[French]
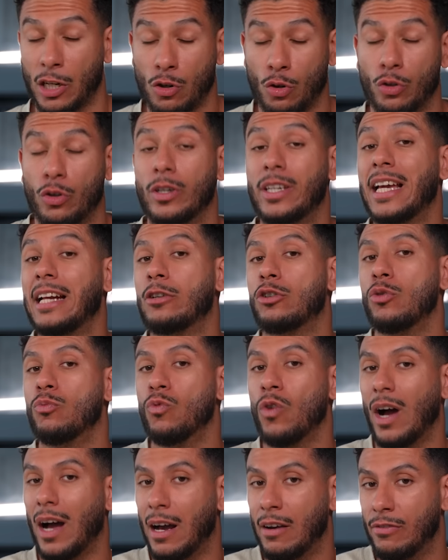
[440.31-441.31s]
sachant que quelques
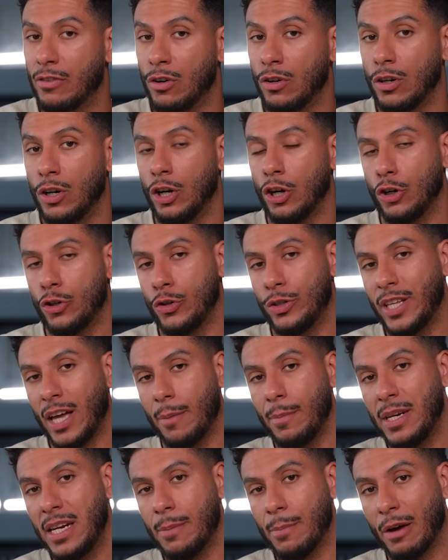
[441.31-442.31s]
mois avant, je
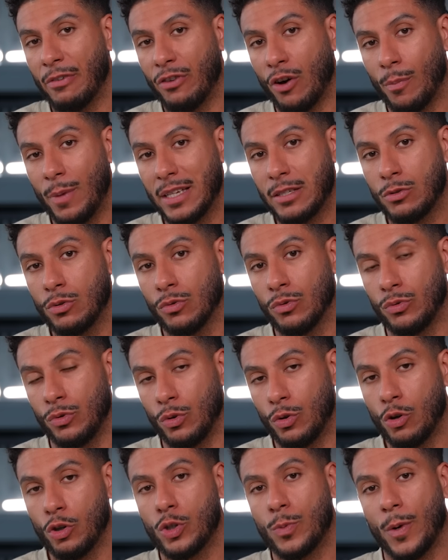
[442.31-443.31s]
terminais ma formation de
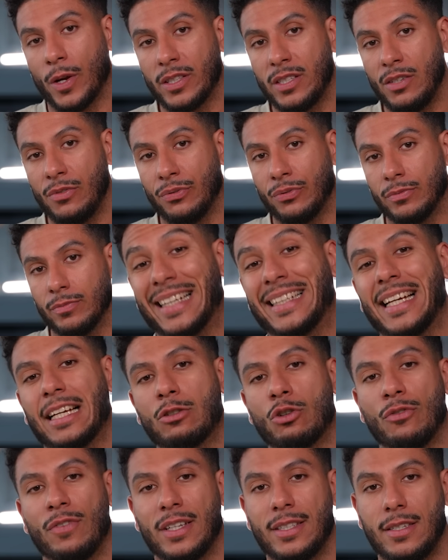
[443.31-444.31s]
coach sportif à
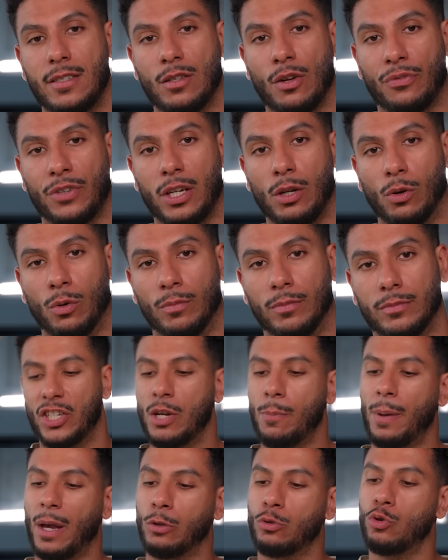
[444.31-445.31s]
99 kilos.
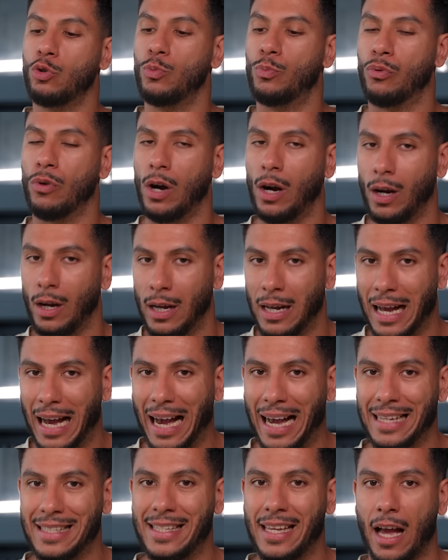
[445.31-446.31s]
J'ai perdu du poids
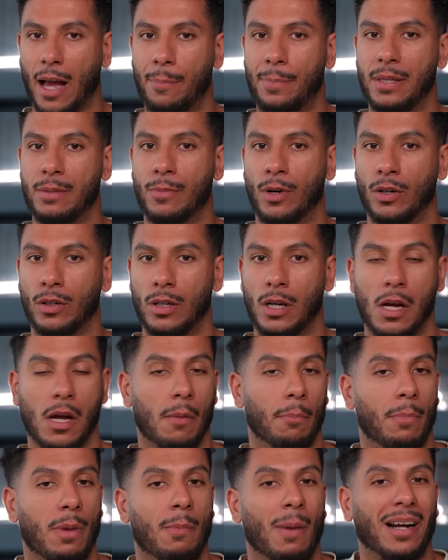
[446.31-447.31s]
assez rapidement,
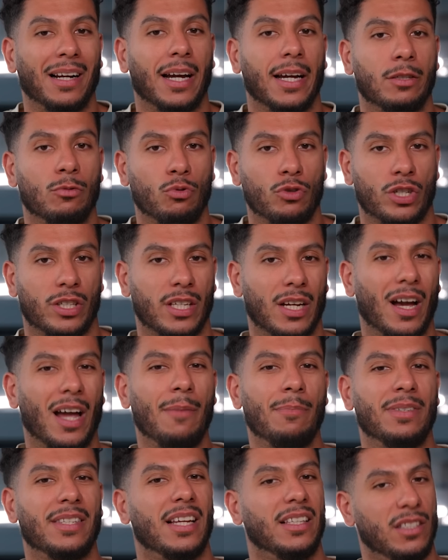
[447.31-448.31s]
mais malgré tout, j'étais quand
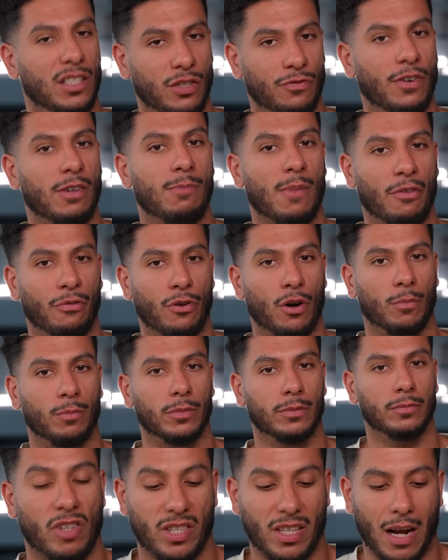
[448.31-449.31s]
même satisfait de ma forme.
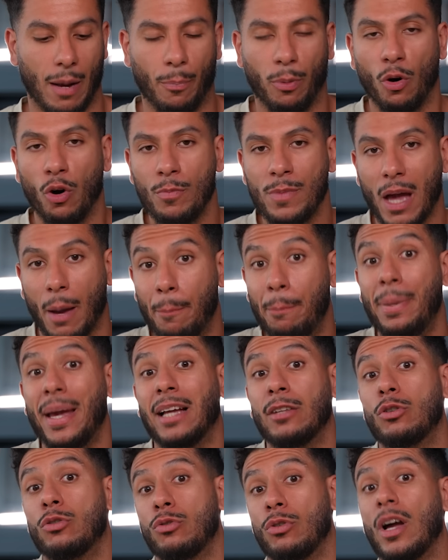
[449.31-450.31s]
C'était la première
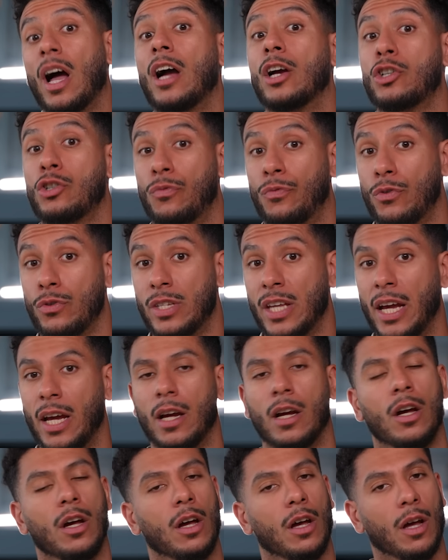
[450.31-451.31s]
perte de gras que je
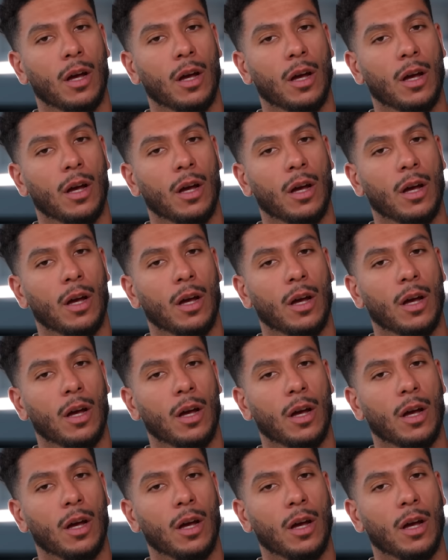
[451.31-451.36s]
faisais.